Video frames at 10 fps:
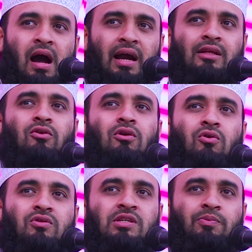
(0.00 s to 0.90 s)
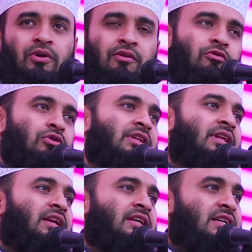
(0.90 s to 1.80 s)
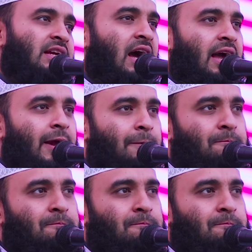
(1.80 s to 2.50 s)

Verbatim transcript: আয়াতুল কুরসি পড়ে ফু দিতেন নিজের গায়ে